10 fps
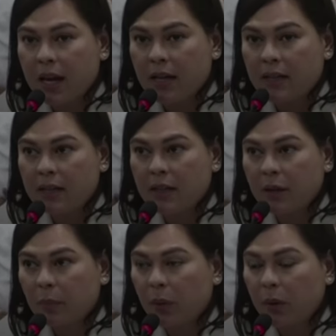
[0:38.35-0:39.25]
and
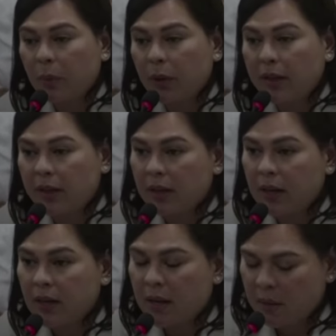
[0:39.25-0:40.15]
the PowerPoint
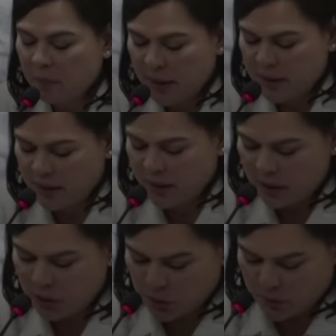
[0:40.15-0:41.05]
uh,
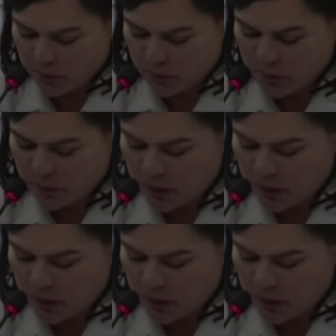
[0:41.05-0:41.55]
presentation.